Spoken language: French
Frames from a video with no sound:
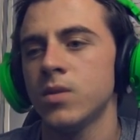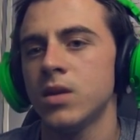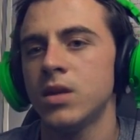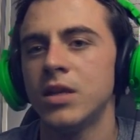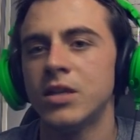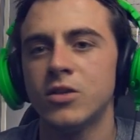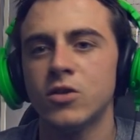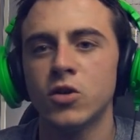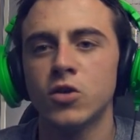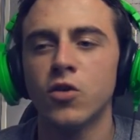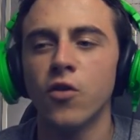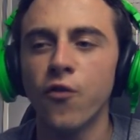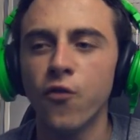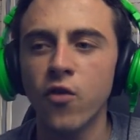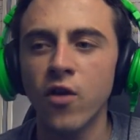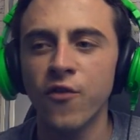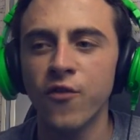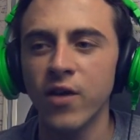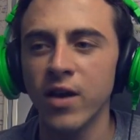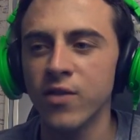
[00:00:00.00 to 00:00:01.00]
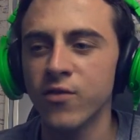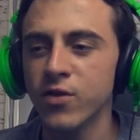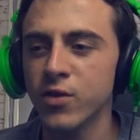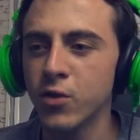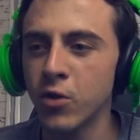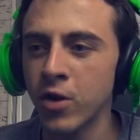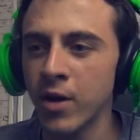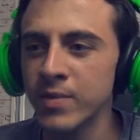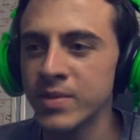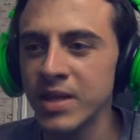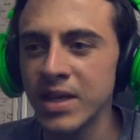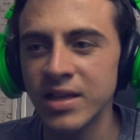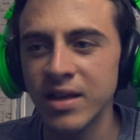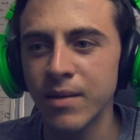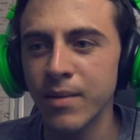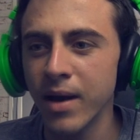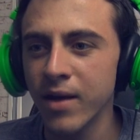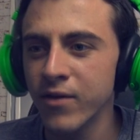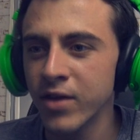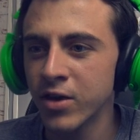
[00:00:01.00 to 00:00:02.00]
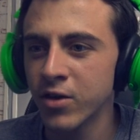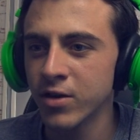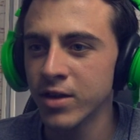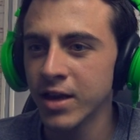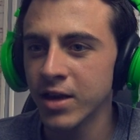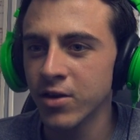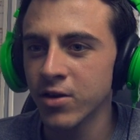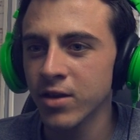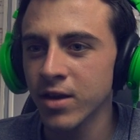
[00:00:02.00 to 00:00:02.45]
Qu'est-ce que je fous à faire une vidéo comme ça Ça va arriver que des